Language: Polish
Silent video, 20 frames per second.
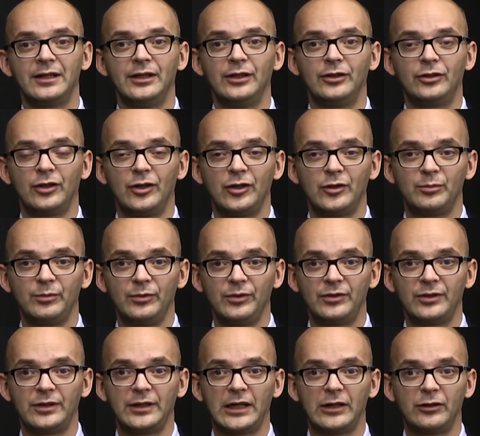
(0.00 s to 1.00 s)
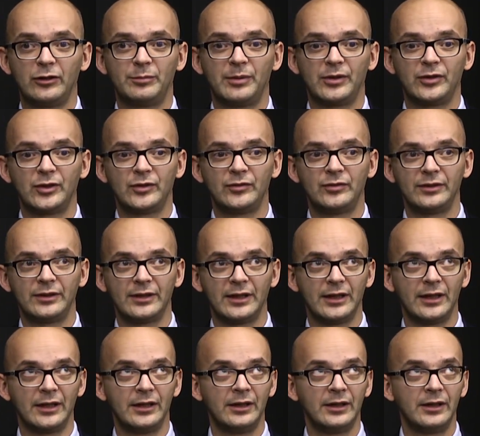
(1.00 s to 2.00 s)
I to jest mój scenariusz bazowy
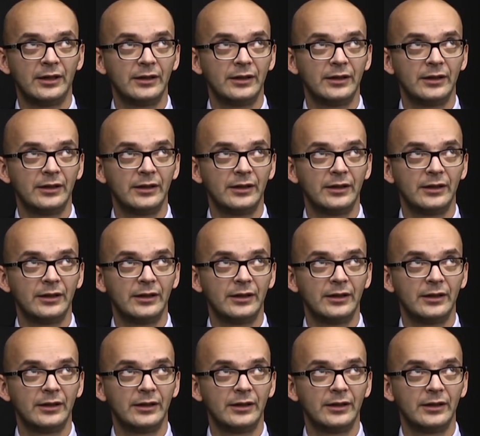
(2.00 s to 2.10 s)
na